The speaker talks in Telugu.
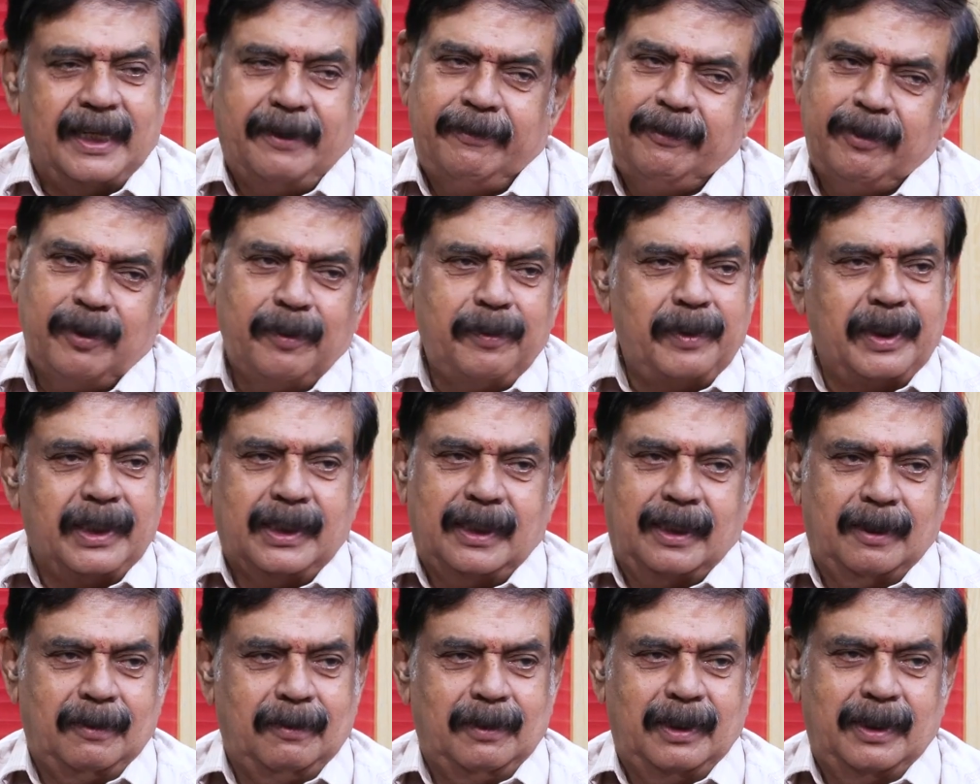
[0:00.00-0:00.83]
రవికుమార్
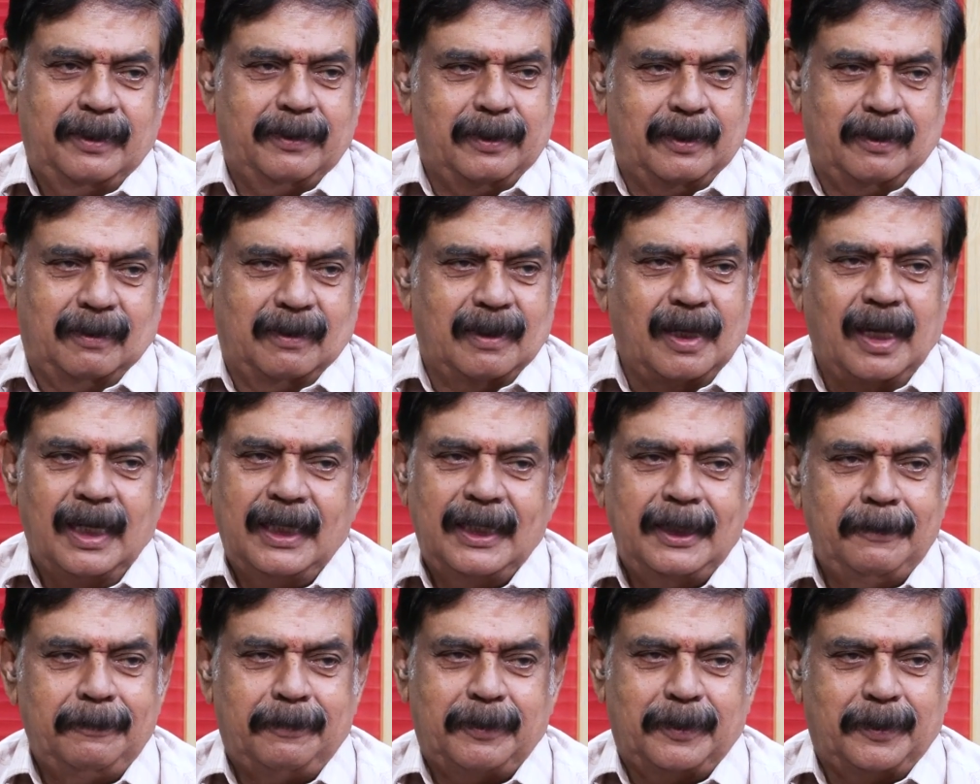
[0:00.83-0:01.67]
గారు ఉండేవారు
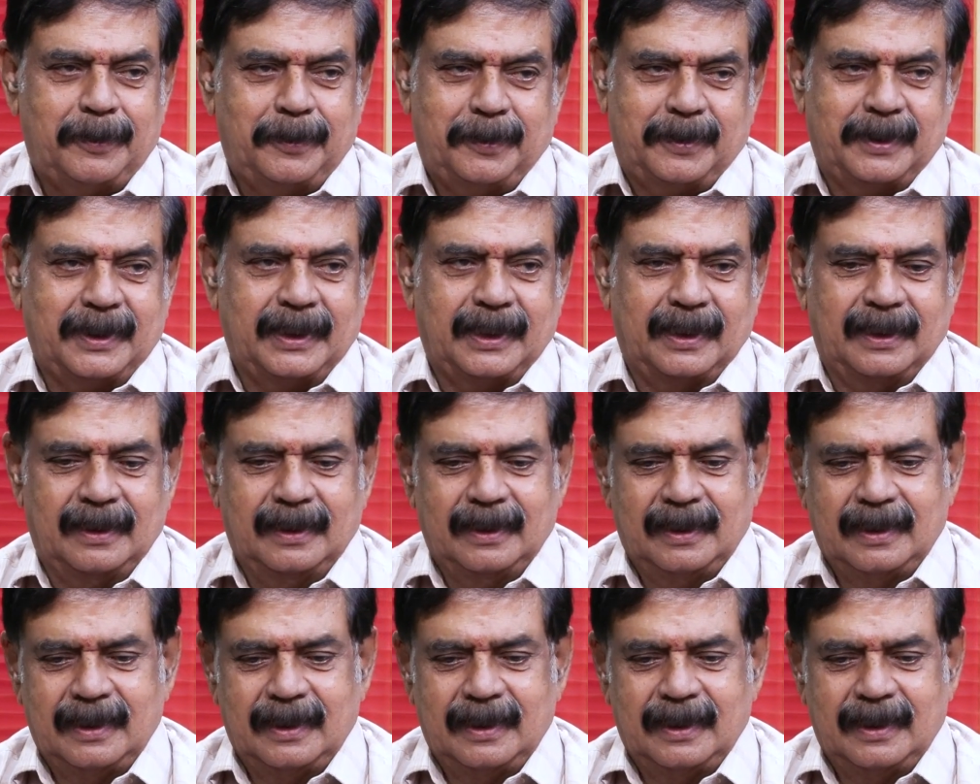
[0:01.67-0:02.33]
ఆన్లైన్ ప్రొడ్యూసర్గా